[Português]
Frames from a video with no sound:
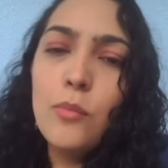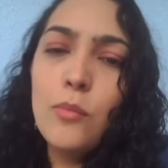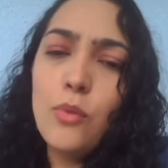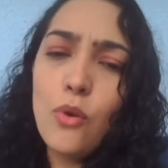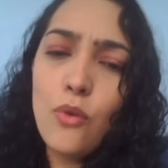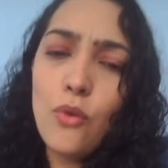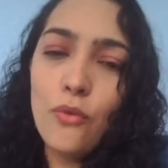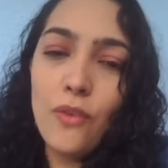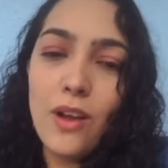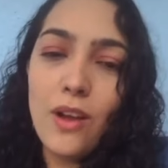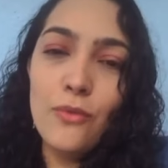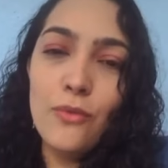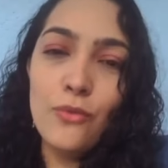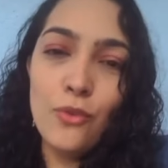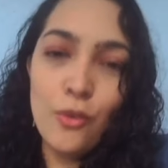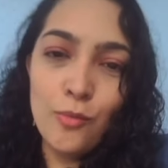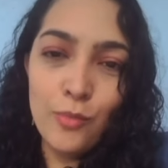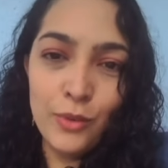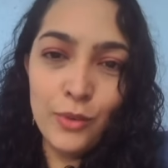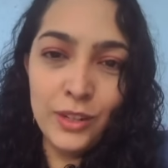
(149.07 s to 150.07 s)
Por
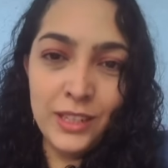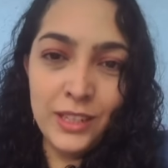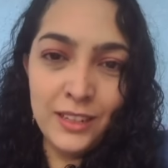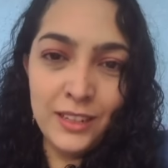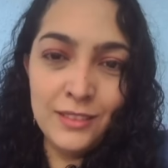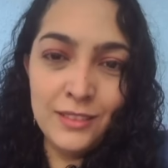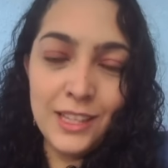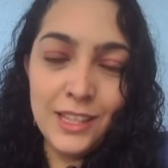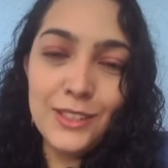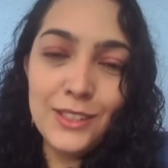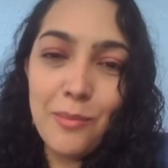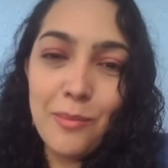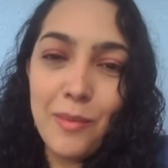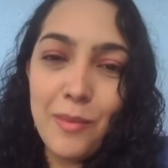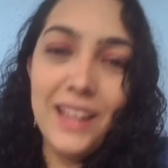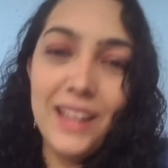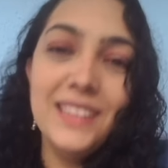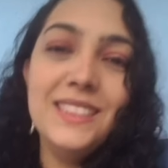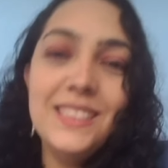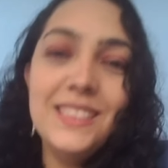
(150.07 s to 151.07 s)
favor, Boninho, deixa eu
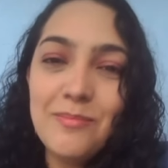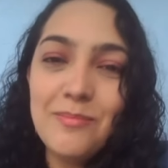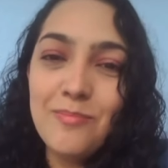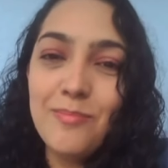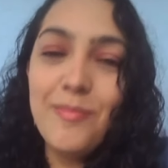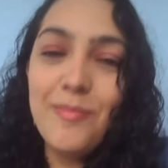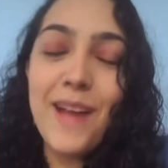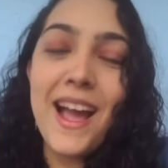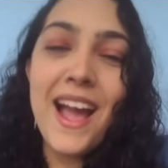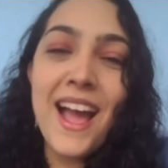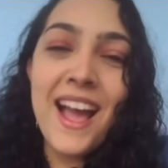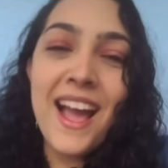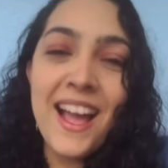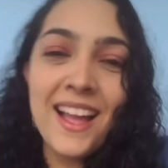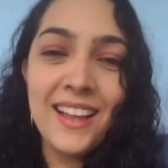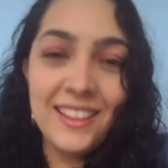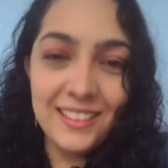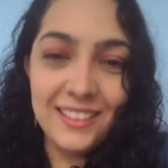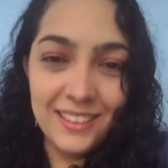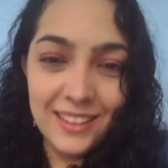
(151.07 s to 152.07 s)

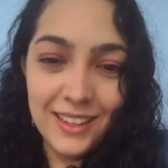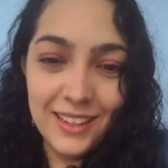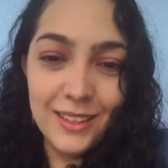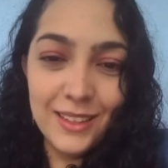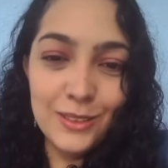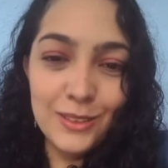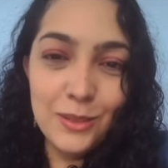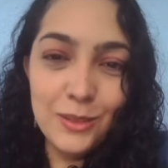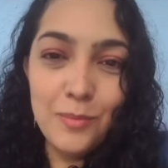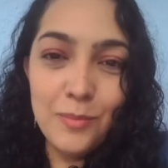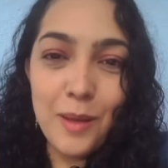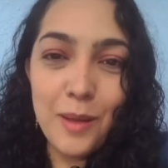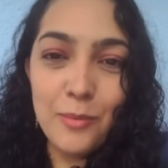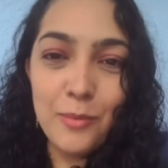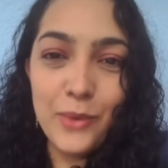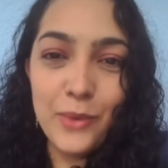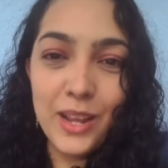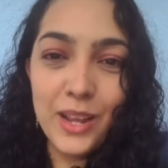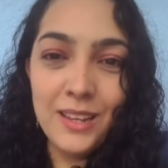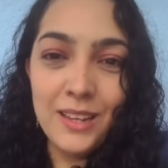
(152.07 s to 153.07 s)
participar do
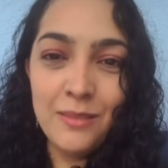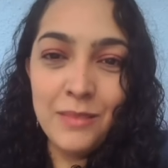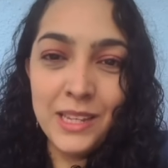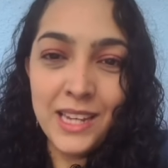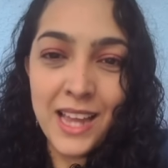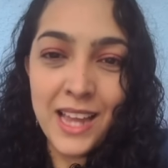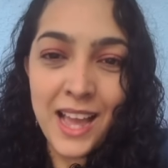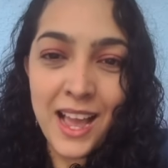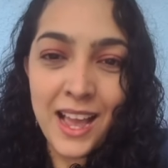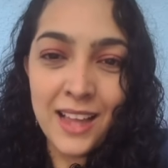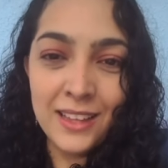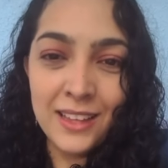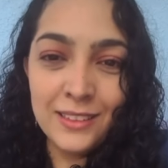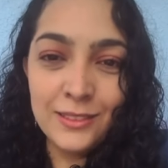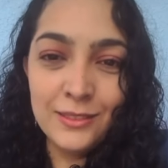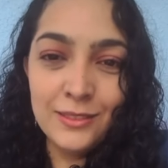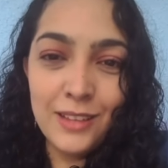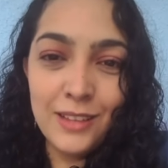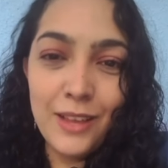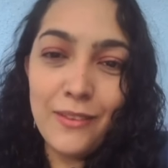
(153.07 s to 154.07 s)
papo eliminado.